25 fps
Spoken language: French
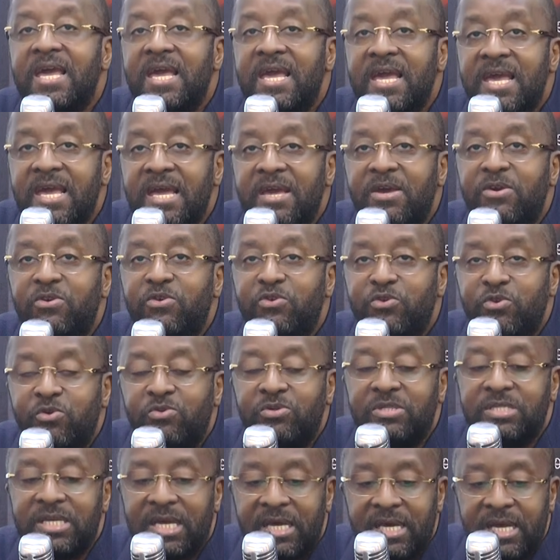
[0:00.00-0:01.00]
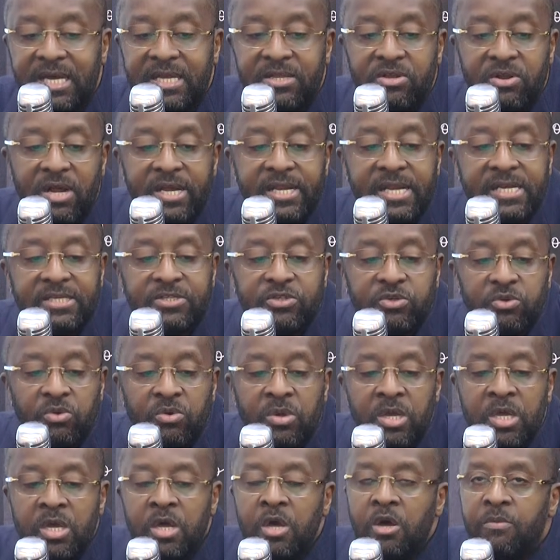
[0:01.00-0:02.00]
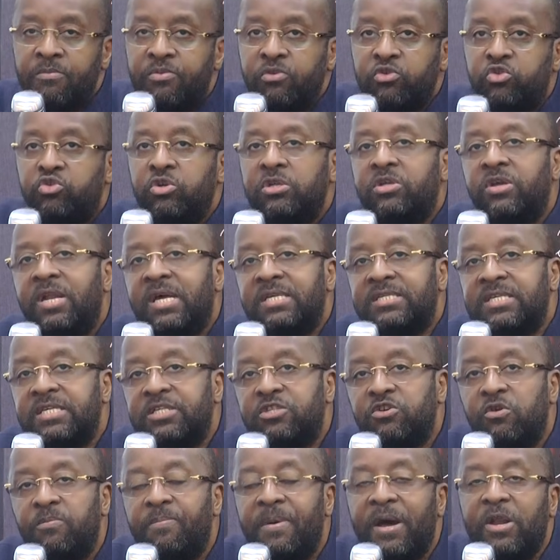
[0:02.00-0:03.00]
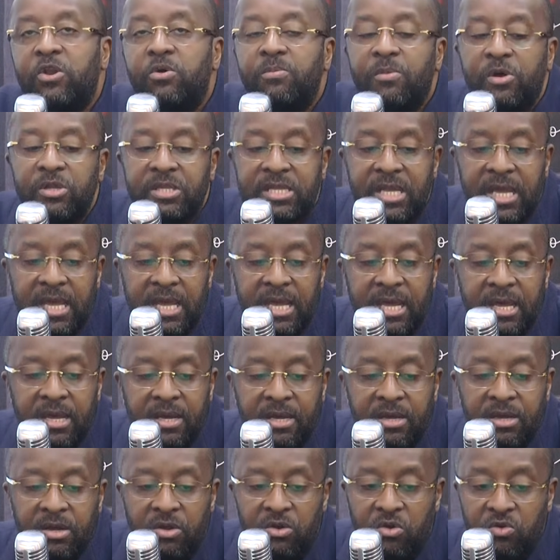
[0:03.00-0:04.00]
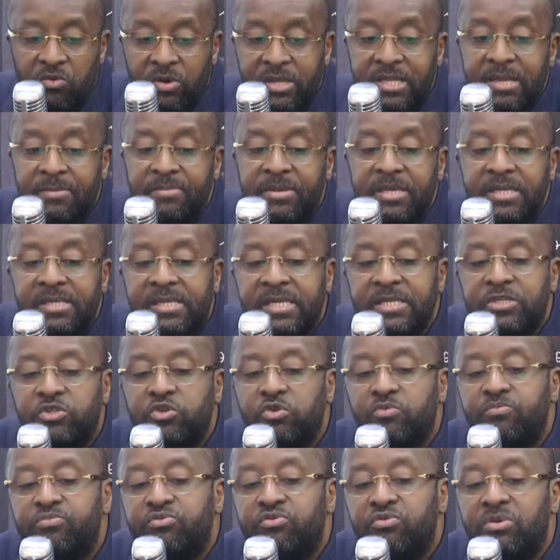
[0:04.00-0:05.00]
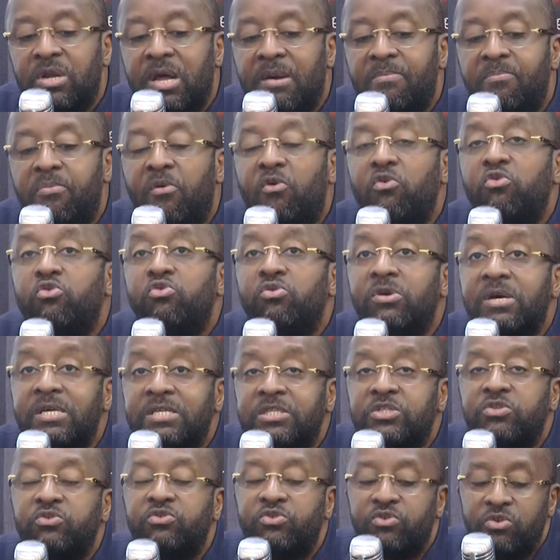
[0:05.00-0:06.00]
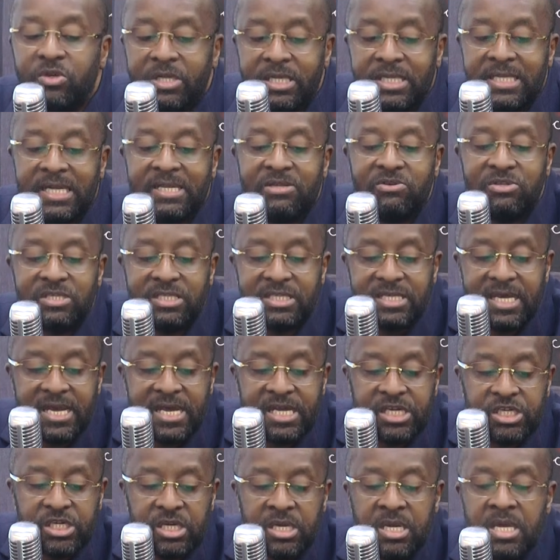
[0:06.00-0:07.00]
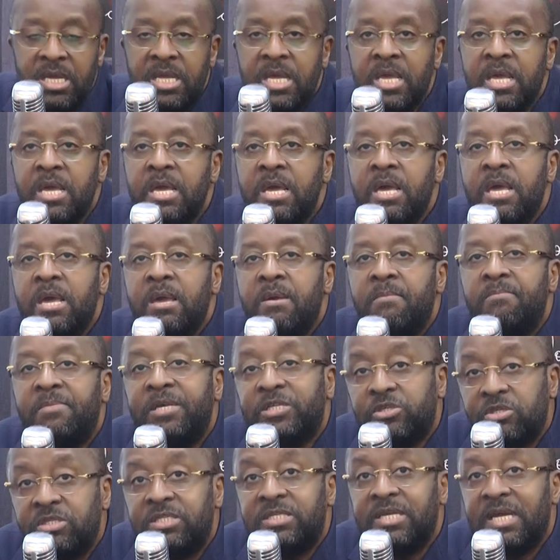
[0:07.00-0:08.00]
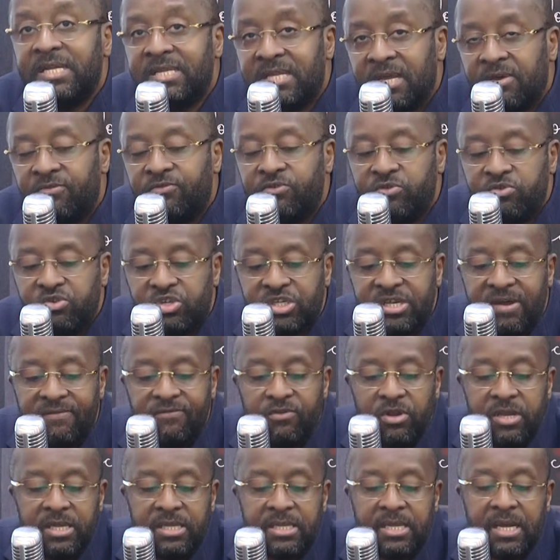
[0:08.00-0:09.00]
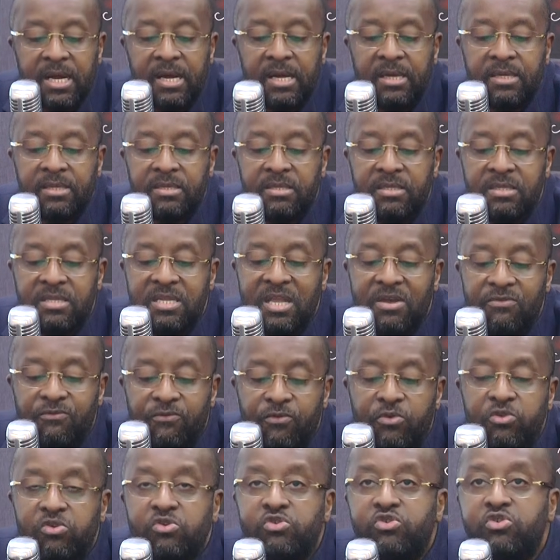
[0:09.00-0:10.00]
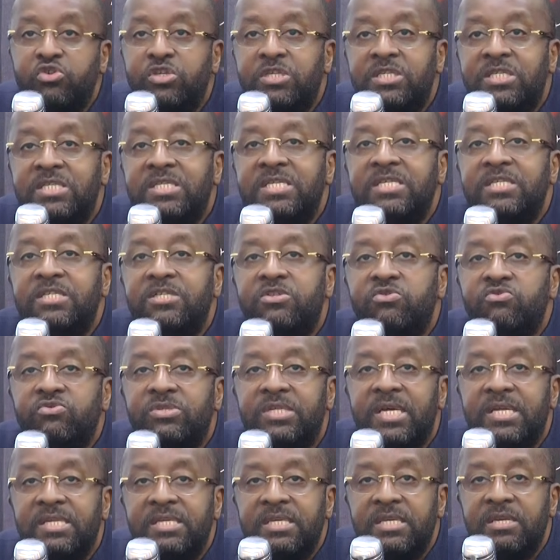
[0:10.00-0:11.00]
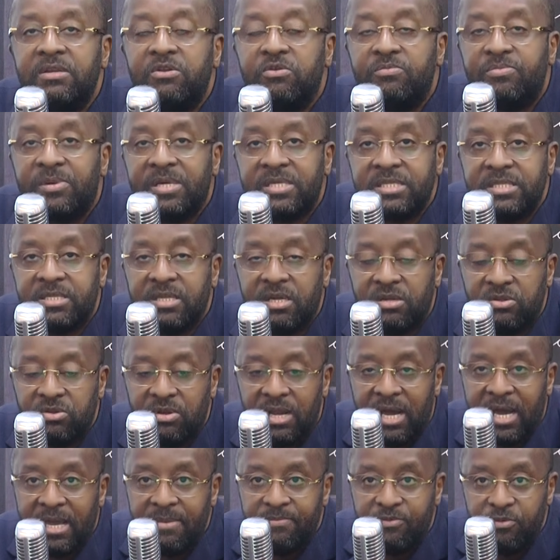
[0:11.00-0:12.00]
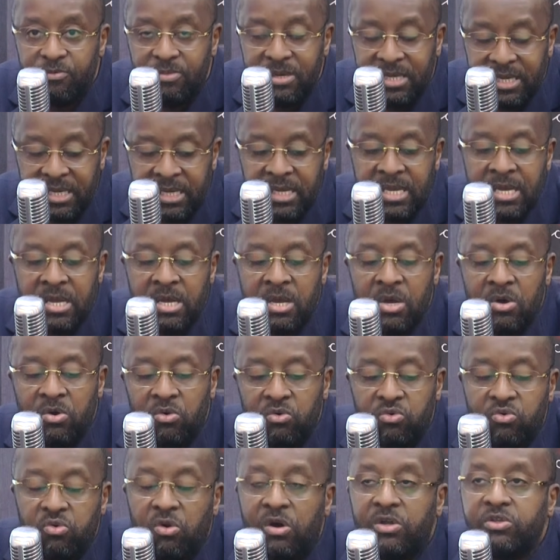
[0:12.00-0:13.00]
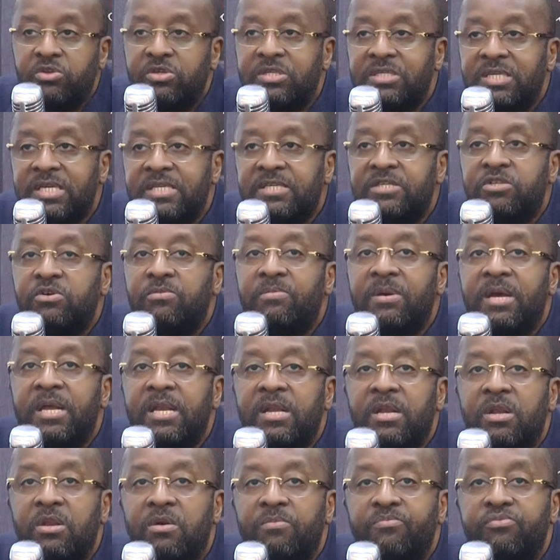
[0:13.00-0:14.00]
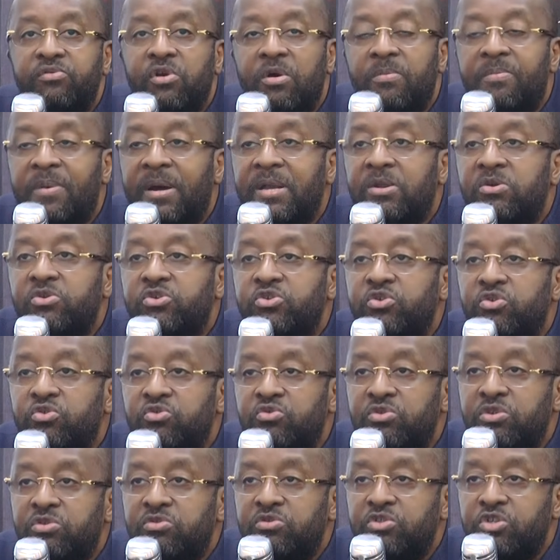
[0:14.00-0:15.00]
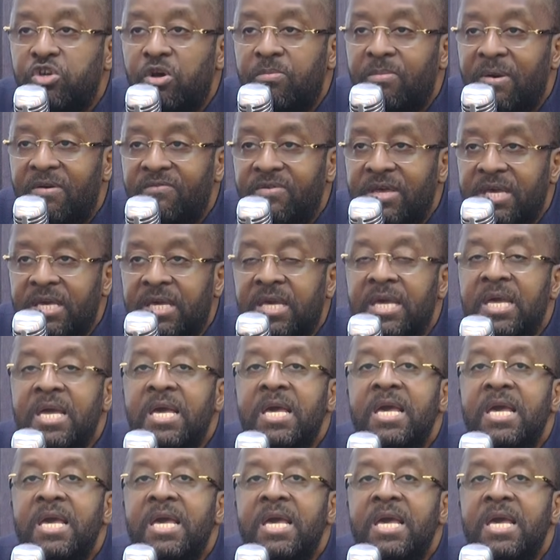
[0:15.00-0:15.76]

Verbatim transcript: et Union sacrée de la nation. Poursuite de la session parlementaire, loi d'habilitation pour la prolongation de l'état de siège, mais aussi interview du chef de l'État. Défaut de justice, nous a dit le président de la République au courant de cette semaine. Pour en parler aujourd'hui, nous sommes avec